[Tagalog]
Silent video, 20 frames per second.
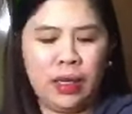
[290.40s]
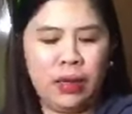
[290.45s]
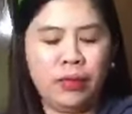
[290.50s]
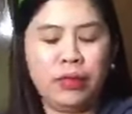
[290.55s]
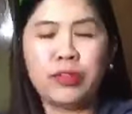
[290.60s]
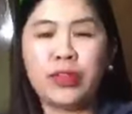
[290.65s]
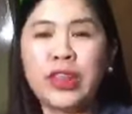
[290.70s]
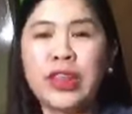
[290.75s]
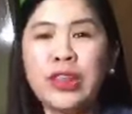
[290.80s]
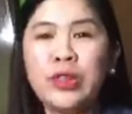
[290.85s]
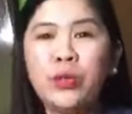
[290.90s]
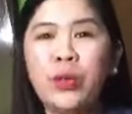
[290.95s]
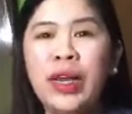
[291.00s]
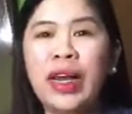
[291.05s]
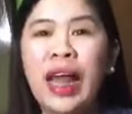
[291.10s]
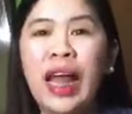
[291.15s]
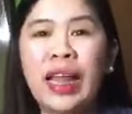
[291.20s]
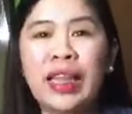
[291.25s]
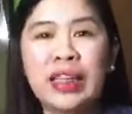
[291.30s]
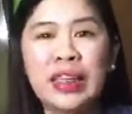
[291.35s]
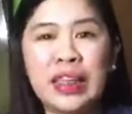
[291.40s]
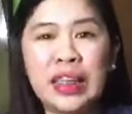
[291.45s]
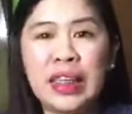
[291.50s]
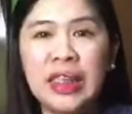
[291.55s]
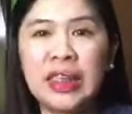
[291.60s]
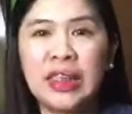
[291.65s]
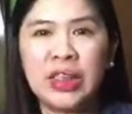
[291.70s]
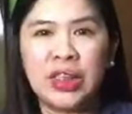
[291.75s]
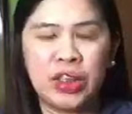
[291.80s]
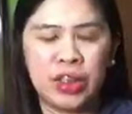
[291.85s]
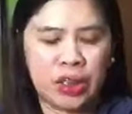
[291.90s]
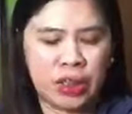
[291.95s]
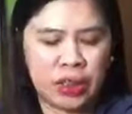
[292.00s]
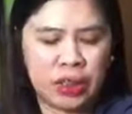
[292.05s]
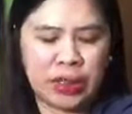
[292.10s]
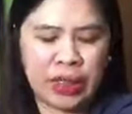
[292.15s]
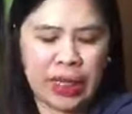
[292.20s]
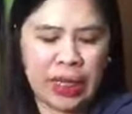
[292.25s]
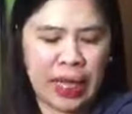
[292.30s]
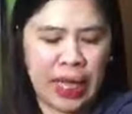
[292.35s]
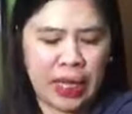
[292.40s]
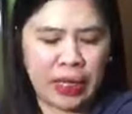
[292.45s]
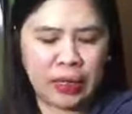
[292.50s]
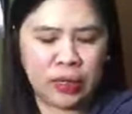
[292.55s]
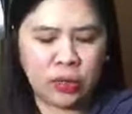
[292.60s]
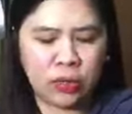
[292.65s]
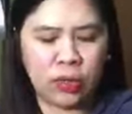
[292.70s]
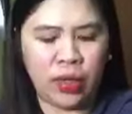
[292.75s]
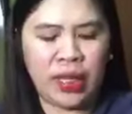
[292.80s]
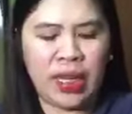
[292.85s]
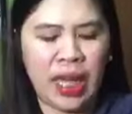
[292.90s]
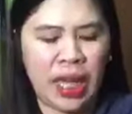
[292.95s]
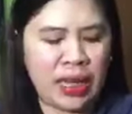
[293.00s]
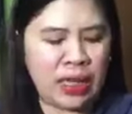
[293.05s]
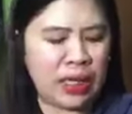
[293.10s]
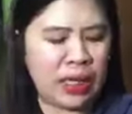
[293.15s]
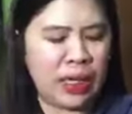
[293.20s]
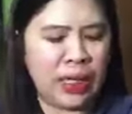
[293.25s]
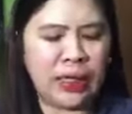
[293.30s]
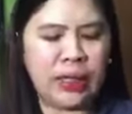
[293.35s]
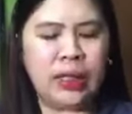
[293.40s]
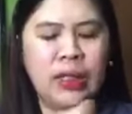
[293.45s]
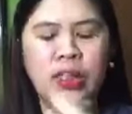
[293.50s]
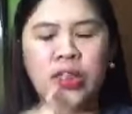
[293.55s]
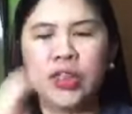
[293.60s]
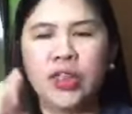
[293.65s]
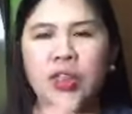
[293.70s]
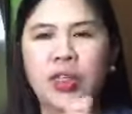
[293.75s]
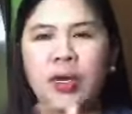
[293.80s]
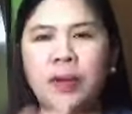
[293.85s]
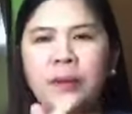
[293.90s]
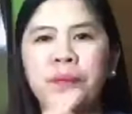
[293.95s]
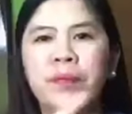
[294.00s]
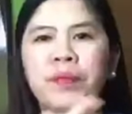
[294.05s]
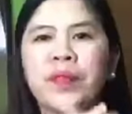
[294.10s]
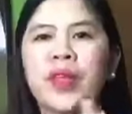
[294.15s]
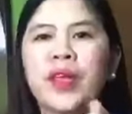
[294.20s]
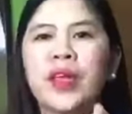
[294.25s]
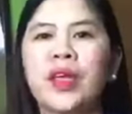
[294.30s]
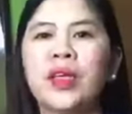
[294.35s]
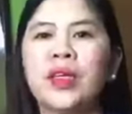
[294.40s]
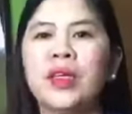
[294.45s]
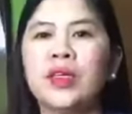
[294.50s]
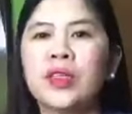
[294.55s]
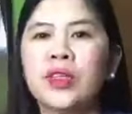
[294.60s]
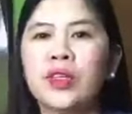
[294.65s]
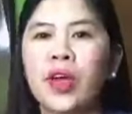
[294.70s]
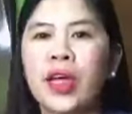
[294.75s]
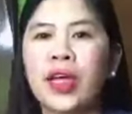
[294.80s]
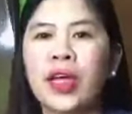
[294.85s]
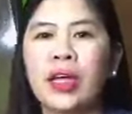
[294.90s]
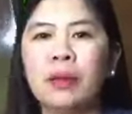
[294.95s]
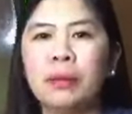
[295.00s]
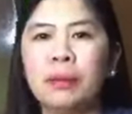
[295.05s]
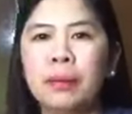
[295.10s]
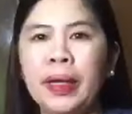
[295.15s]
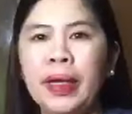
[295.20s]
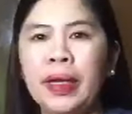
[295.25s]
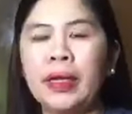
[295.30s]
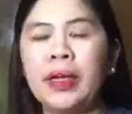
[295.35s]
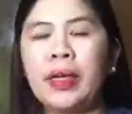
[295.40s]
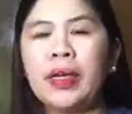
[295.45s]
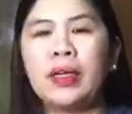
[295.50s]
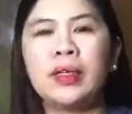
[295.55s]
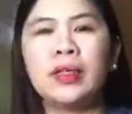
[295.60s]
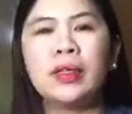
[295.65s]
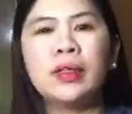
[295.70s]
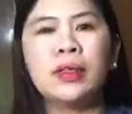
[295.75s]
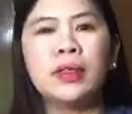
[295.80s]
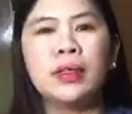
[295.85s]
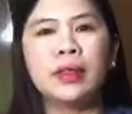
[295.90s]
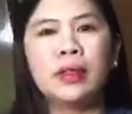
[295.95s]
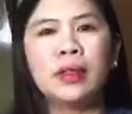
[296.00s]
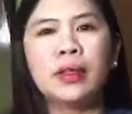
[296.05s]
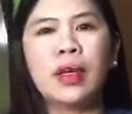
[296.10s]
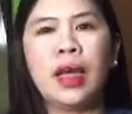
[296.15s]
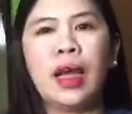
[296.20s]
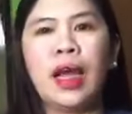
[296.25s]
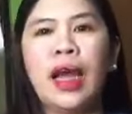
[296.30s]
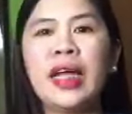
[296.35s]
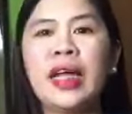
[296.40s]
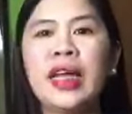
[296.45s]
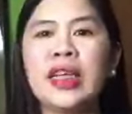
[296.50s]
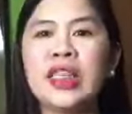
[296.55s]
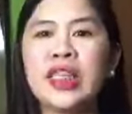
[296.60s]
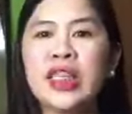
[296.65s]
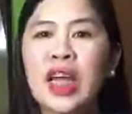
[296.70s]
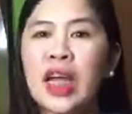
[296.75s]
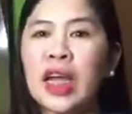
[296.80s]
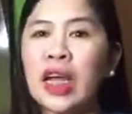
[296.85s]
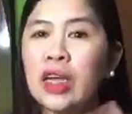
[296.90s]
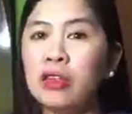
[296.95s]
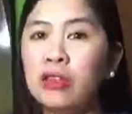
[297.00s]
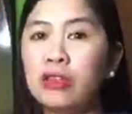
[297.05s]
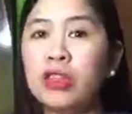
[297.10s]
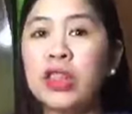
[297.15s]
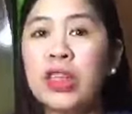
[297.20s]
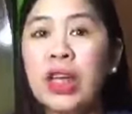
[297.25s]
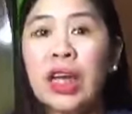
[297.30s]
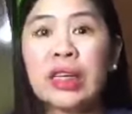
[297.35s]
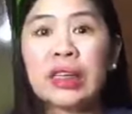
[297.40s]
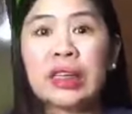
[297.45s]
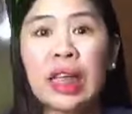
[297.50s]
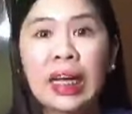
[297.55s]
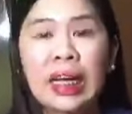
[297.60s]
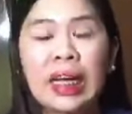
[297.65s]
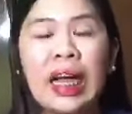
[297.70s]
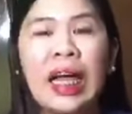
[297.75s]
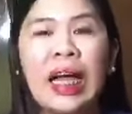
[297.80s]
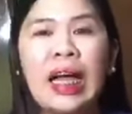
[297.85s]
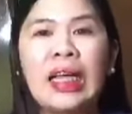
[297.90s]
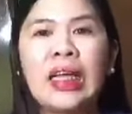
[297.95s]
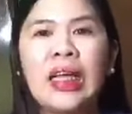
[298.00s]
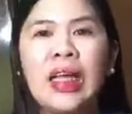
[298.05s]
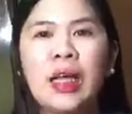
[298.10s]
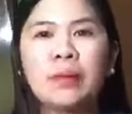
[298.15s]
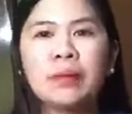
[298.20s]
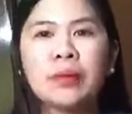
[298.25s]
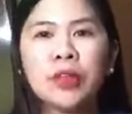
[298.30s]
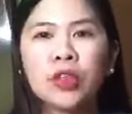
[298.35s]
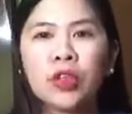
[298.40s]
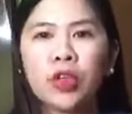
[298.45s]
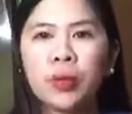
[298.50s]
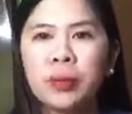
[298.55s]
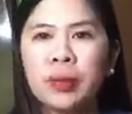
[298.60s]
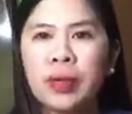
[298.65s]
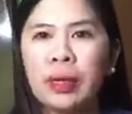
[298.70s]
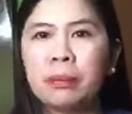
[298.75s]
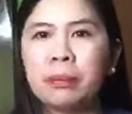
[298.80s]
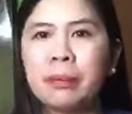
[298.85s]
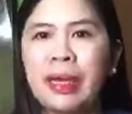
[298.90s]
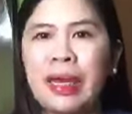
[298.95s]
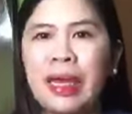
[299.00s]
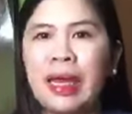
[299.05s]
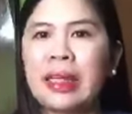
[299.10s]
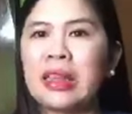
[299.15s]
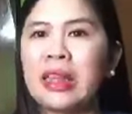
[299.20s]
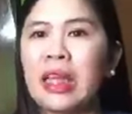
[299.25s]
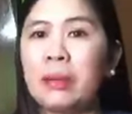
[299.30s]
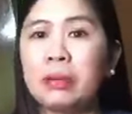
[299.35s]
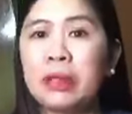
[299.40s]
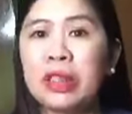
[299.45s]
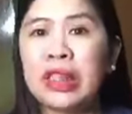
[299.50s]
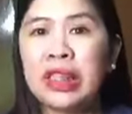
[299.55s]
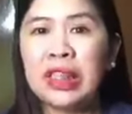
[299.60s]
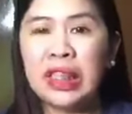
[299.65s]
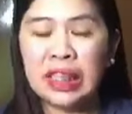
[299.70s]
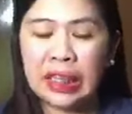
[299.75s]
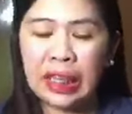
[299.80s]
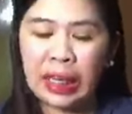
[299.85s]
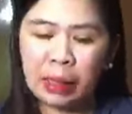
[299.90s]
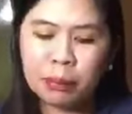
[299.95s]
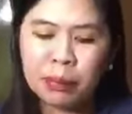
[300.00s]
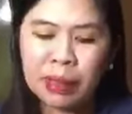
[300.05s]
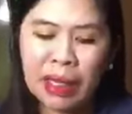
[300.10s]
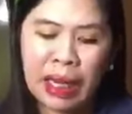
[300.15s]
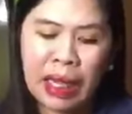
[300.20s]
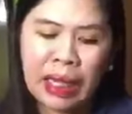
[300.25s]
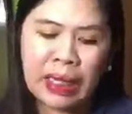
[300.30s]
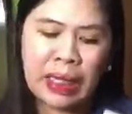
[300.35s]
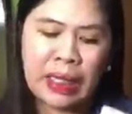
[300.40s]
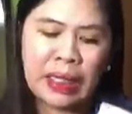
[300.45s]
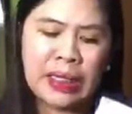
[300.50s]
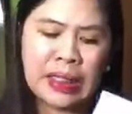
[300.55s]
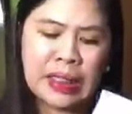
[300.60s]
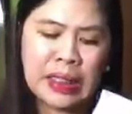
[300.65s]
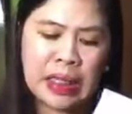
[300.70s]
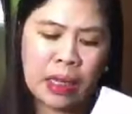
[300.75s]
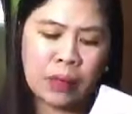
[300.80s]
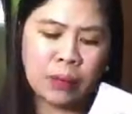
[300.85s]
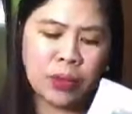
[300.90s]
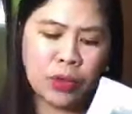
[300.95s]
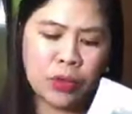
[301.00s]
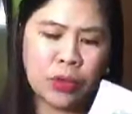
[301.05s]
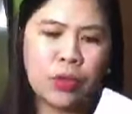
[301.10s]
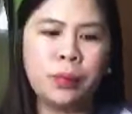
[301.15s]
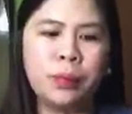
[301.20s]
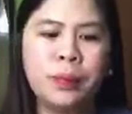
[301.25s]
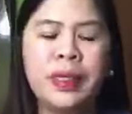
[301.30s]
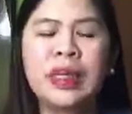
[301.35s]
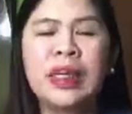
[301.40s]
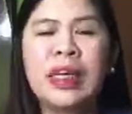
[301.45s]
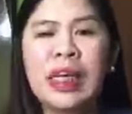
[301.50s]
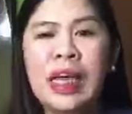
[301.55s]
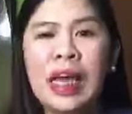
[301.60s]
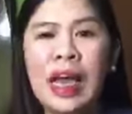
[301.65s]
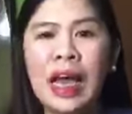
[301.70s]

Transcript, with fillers: after 100 views ayan. So, hayaan na natin siya. So, ayan. May, ayan siya. Ganun siya katagal, i-absorb ng balat. Tapos, kiniklaim nila na easy absorbing.